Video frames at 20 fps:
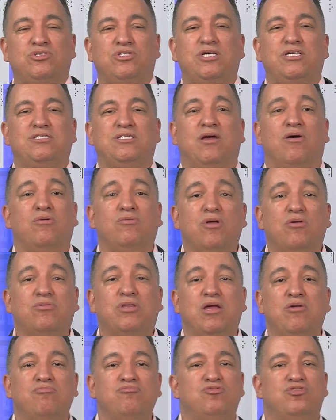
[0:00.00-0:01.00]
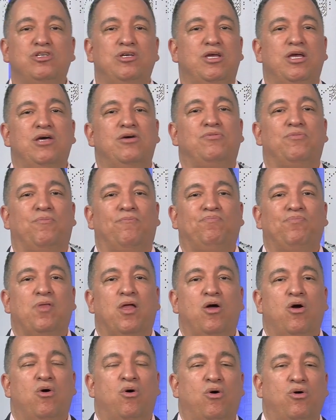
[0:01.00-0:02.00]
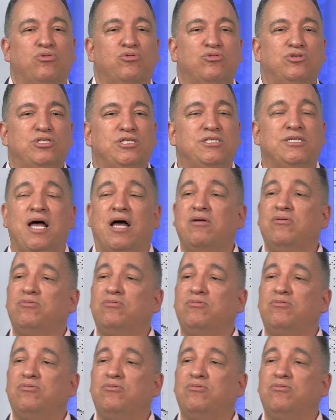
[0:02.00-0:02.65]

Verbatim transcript: dizem eu não tenho dinheiro, Outros dizem, ah,